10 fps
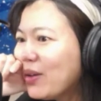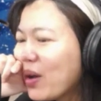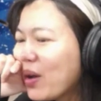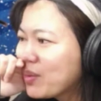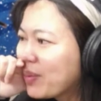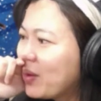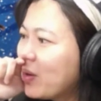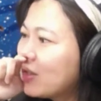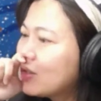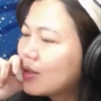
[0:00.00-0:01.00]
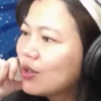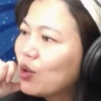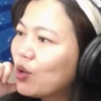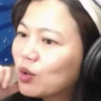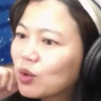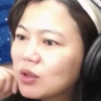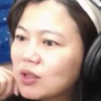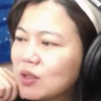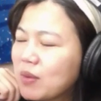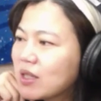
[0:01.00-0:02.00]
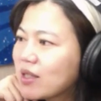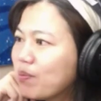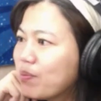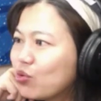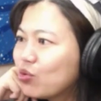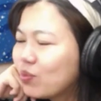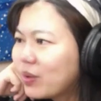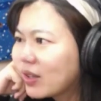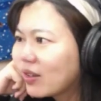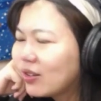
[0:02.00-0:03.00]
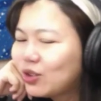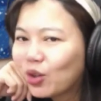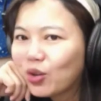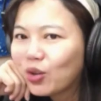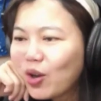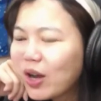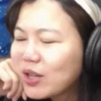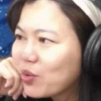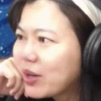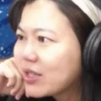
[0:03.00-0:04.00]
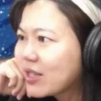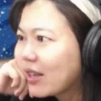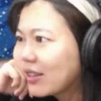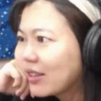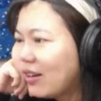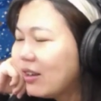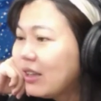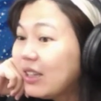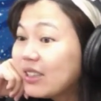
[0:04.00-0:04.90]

因为为什么？因为石油这种东西是民生必需品哦，久了以后还是会涨的哦。